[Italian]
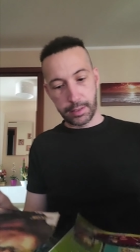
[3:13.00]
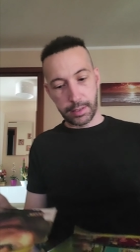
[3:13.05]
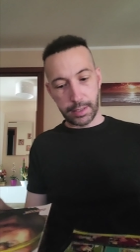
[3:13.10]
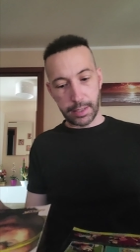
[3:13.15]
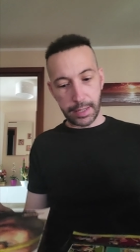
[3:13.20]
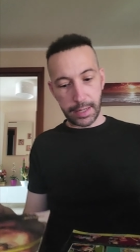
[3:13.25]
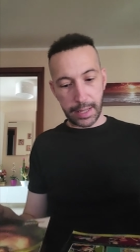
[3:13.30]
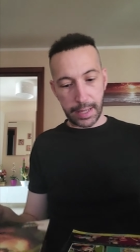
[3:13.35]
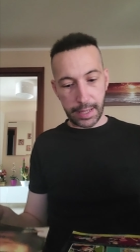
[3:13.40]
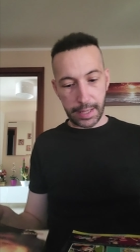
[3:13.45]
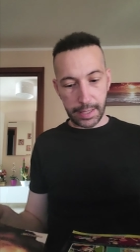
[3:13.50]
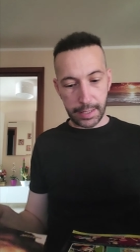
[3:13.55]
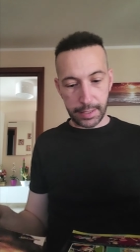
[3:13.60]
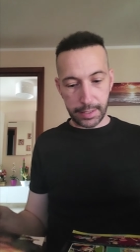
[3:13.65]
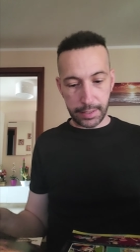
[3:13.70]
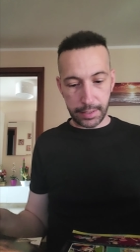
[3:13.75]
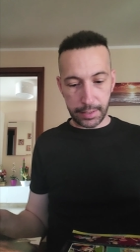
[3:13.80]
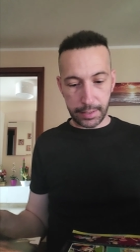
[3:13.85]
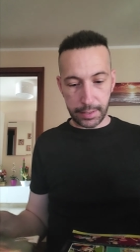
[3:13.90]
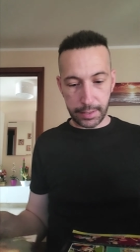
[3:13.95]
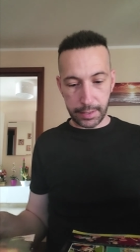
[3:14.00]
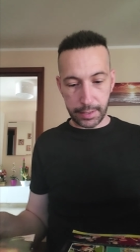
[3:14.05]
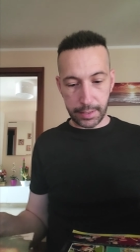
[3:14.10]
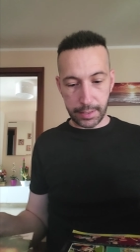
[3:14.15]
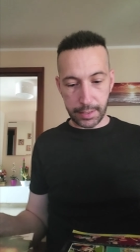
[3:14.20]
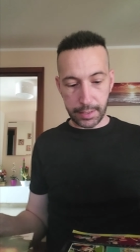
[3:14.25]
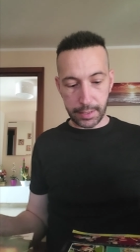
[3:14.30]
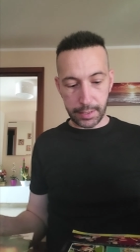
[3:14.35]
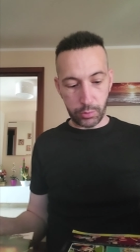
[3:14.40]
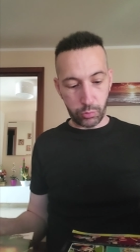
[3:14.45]
la,
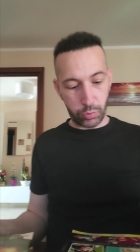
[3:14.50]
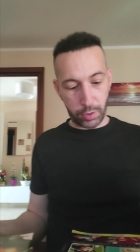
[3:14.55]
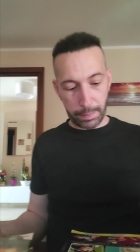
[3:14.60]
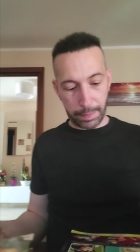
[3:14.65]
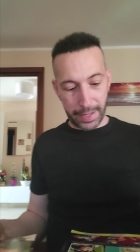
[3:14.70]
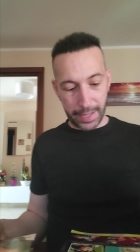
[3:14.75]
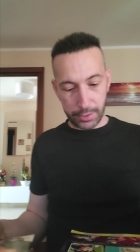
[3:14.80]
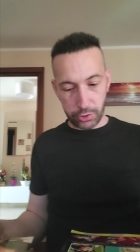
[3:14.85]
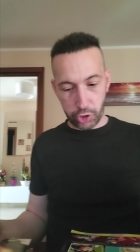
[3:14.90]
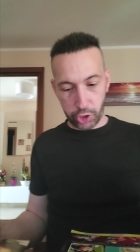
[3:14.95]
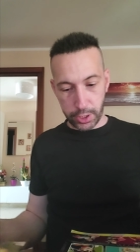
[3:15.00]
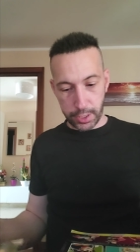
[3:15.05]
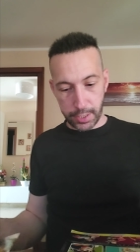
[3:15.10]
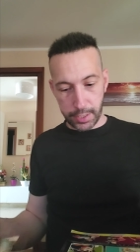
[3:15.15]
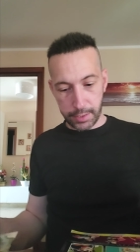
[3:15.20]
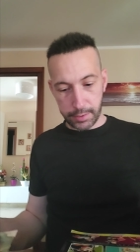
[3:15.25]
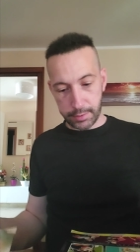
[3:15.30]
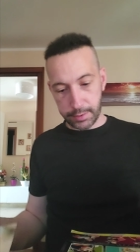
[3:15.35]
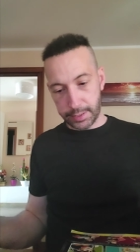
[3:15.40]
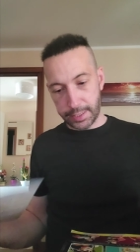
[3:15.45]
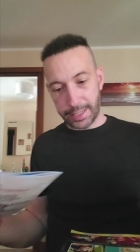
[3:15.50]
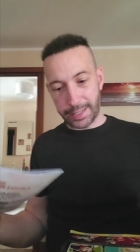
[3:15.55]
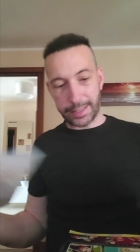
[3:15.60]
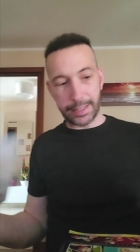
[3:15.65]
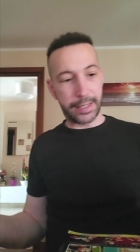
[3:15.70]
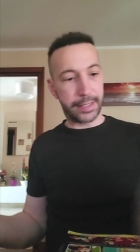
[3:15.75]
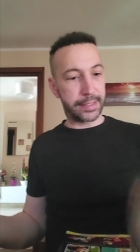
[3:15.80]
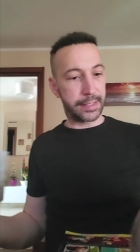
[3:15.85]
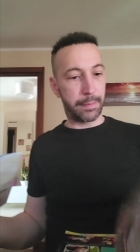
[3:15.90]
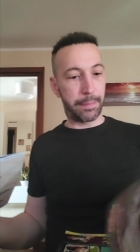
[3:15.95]
eh, in una pagina, nella
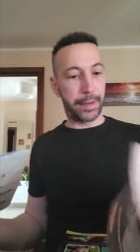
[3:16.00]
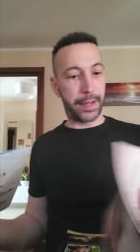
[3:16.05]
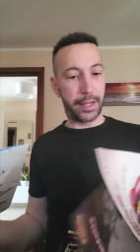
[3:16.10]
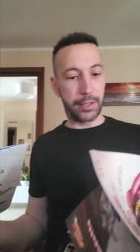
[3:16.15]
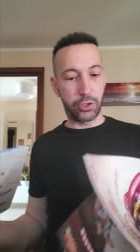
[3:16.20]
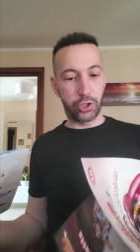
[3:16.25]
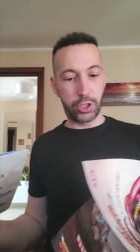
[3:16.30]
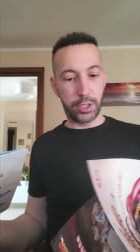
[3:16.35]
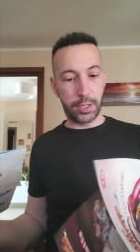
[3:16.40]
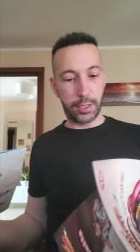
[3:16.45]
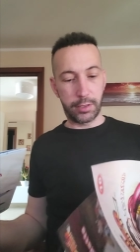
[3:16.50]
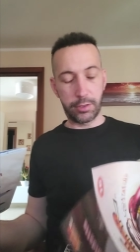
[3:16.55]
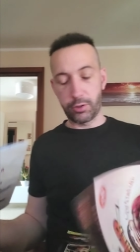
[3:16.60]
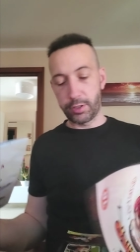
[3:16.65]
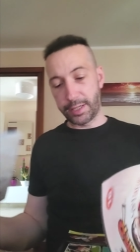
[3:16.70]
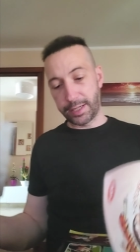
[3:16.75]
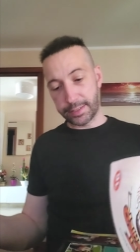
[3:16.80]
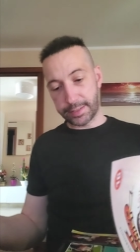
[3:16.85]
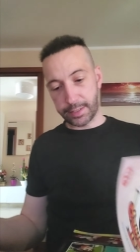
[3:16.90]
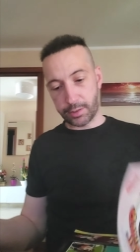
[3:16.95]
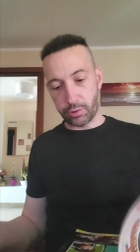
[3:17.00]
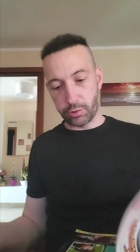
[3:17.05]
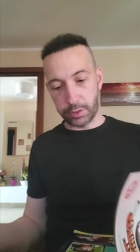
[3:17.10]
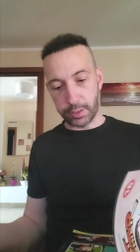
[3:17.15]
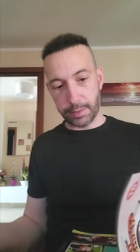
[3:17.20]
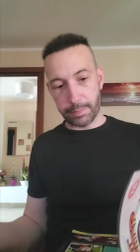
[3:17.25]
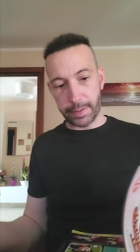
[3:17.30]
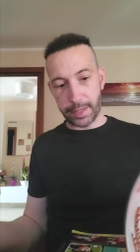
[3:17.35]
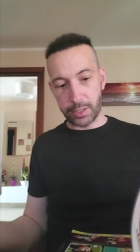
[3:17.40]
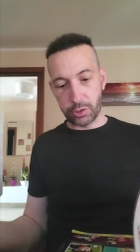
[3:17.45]
terza pagina, non nella
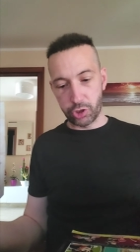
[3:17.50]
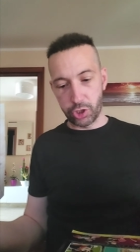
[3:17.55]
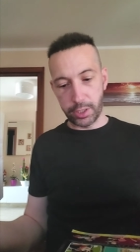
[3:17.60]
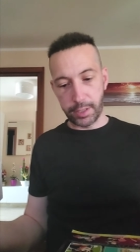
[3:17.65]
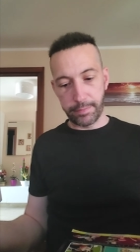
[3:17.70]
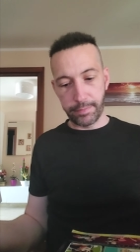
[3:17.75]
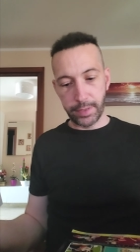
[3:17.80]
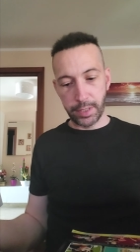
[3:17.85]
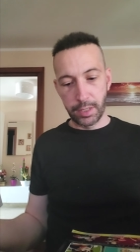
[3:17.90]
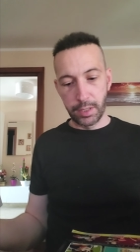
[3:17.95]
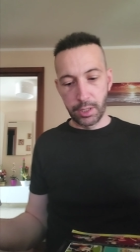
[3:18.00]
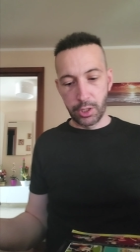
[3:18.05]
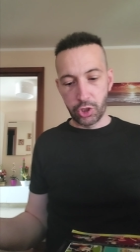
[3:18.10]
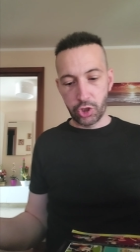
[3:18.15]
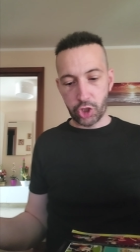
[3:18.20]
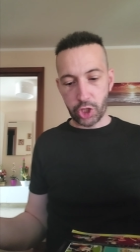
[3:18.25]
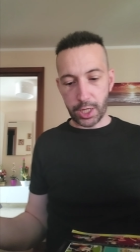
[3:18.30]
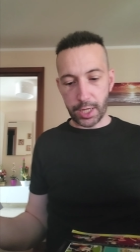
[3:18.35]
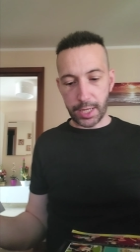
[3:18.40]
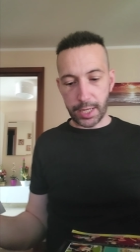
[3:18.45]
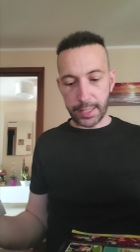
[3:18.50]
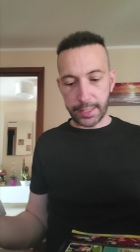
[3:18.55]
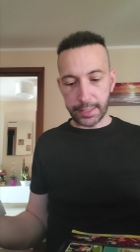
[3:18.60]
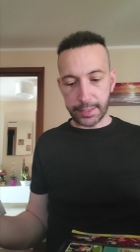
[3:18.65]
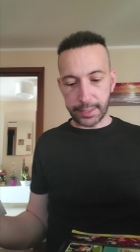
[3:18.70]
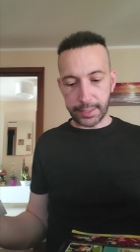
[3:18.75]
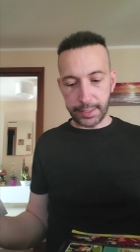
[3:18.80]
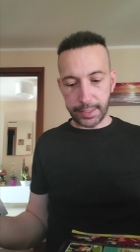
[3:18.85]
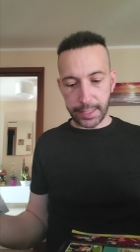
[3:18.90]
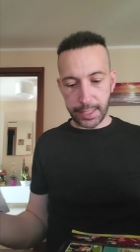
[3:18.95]
seconda pagina, c'è la
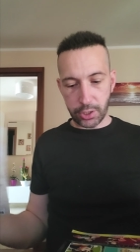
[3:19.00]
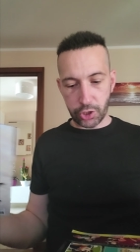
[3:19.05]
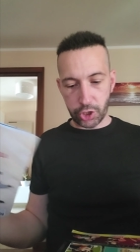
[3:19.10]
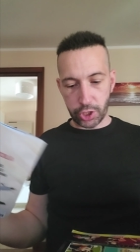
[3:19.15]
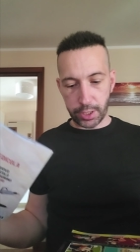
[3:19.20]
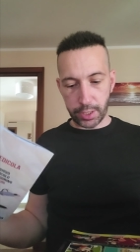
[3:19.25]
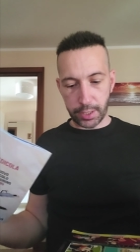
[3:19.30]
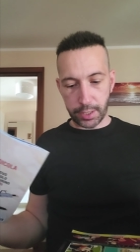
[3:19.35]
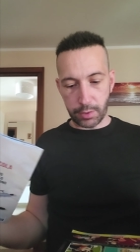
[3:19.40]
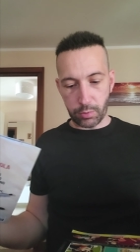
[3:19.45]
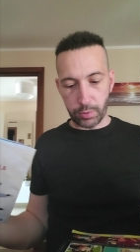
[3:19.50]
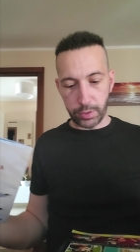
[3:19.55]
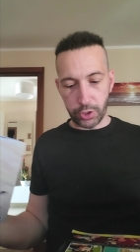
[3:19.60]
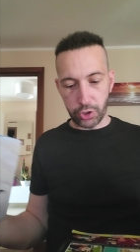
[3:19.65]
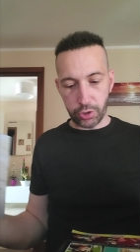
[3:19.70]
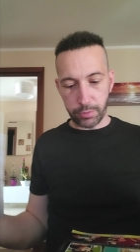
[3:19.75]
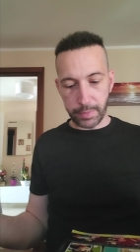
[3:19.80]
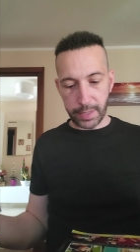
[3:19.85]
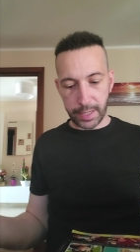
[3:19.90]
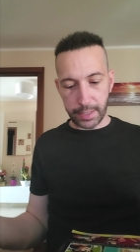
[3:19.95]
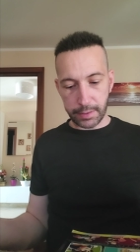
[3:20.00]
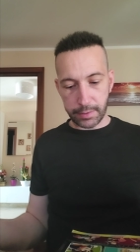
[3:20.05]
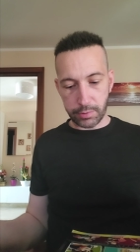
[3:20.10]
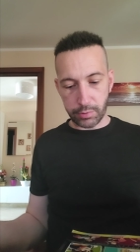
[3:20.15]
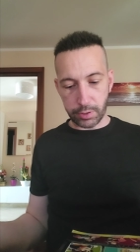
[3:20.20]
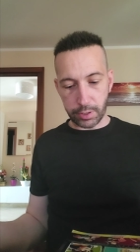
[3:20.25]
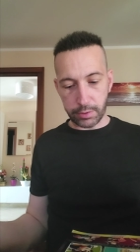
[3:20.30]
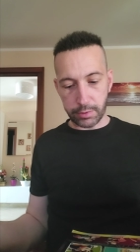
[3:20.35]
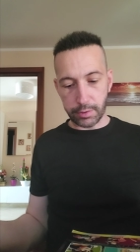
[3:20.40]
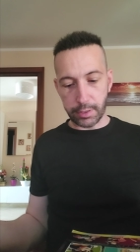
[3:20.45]
data di nascita che è il 15
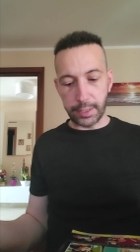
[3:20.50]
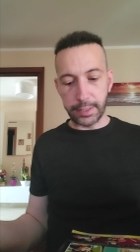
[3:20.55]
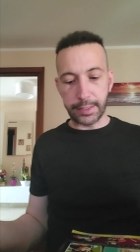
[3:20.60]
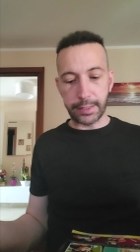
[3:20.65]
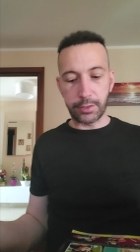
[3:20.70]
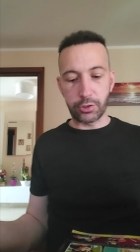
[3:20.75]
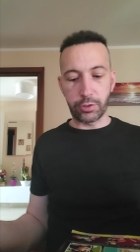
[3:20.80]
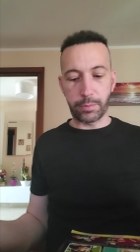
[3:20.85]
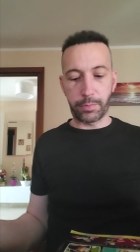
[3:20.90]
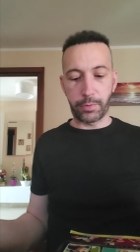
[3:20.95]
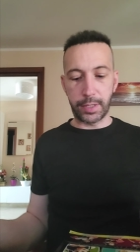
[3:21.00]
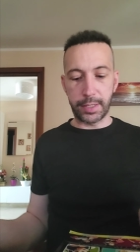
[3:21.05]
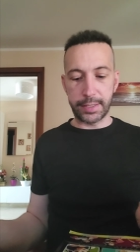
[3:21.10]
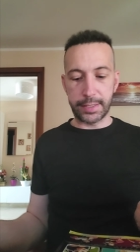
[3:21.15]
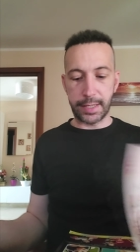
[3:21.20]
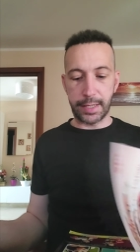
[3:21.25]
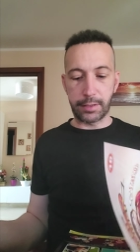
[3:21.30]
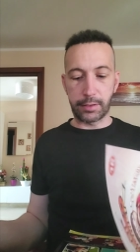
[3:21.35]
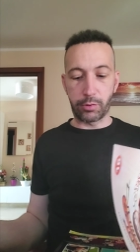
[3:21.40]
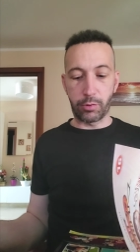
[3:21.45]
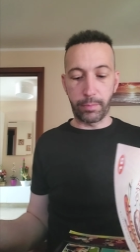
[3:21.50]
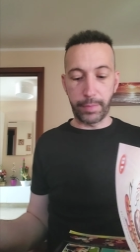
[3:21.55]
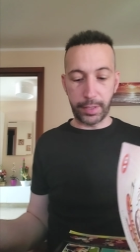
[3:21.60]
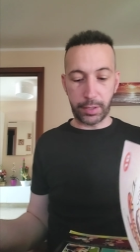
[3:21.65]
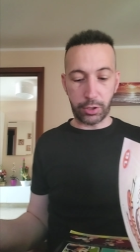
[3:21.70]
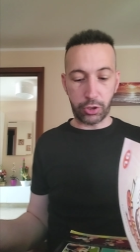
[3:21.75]
marzo, nazionalità giapponese, alta 1,57